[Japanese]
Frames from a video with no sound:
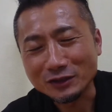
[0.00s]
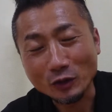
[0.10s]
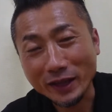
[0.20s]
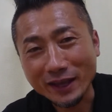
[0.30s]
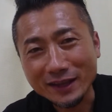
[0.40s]

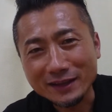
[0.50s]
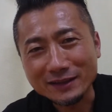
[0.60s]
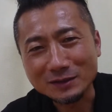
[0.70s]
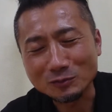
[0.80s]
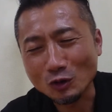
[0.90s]
よね
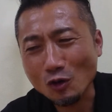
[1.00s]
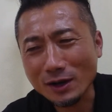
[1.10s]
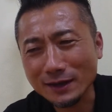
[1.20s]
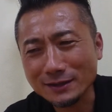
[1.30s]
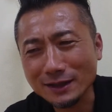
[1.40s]
向こう
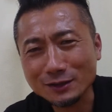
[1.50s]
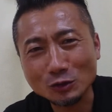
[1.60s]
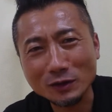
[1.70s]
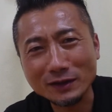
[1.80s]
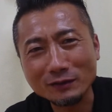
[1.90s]
からしたら
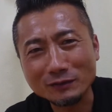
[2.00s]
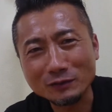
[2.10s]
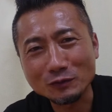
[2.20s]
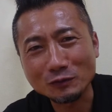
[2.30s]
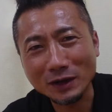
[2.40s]
それ
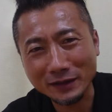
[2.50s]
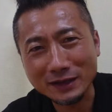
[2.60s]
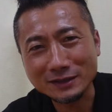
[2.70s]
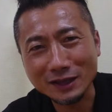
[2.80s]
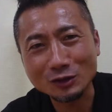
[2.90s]
は
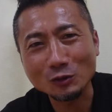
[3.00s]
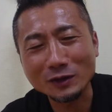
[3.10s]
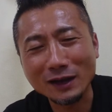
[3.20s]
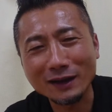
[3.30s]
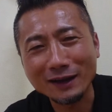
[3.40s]
ね正当
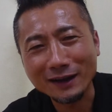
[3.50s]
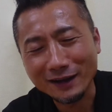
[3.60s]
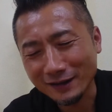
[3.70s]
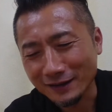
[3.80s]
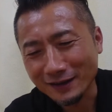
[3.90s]
な
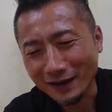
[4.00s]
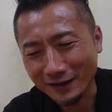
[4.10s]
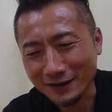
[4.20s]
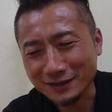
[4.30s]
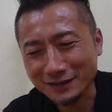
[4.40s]

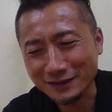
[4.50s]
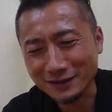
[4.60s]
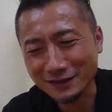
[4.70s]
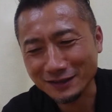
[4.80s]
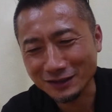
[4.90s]

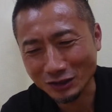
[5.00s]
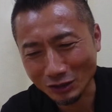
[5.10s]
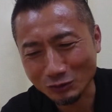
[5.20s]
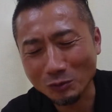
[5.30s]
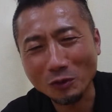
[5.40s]
話って
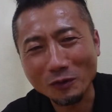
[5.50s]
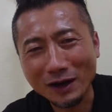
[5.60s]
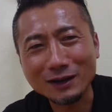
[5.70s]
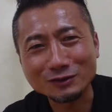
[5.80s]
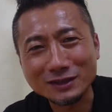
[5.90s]
いうのも
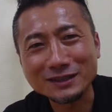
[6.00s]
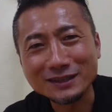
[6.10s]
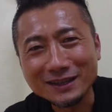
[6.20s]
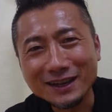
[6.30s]
分かるし